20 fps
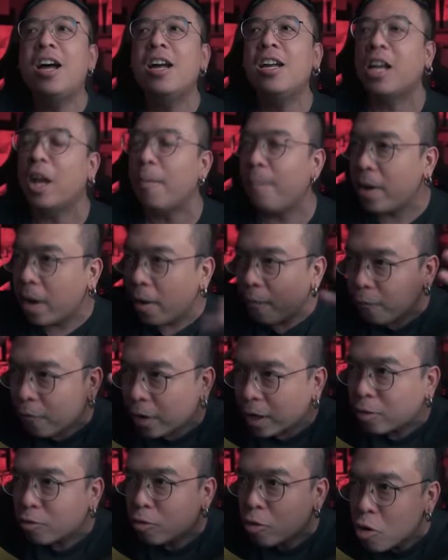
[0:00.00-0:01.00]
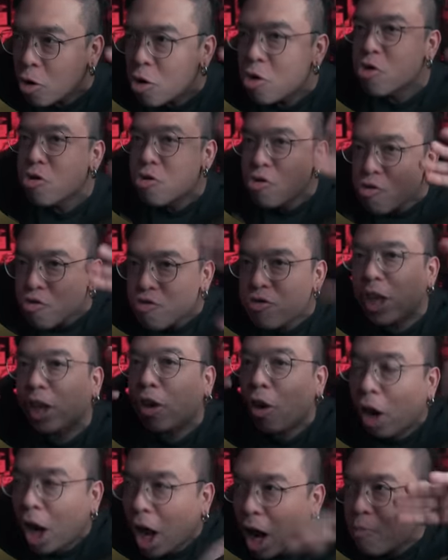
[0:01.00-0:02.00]
น และเป็นเอฟเฟกต์
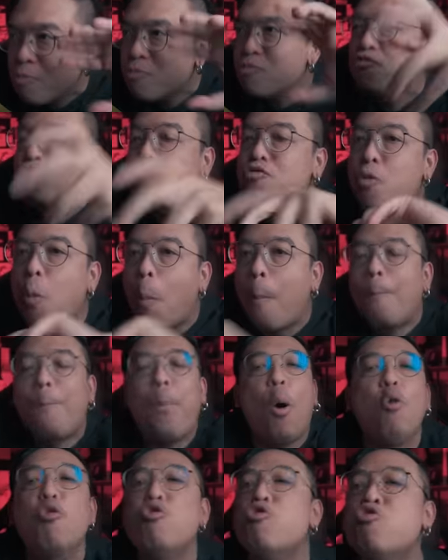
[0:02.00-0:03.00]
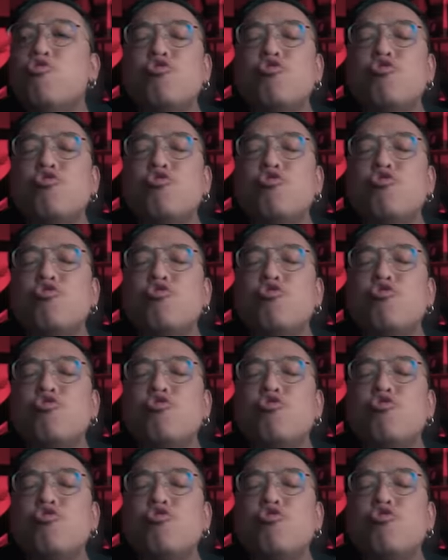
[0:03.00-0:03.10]
700 ล้าน ปู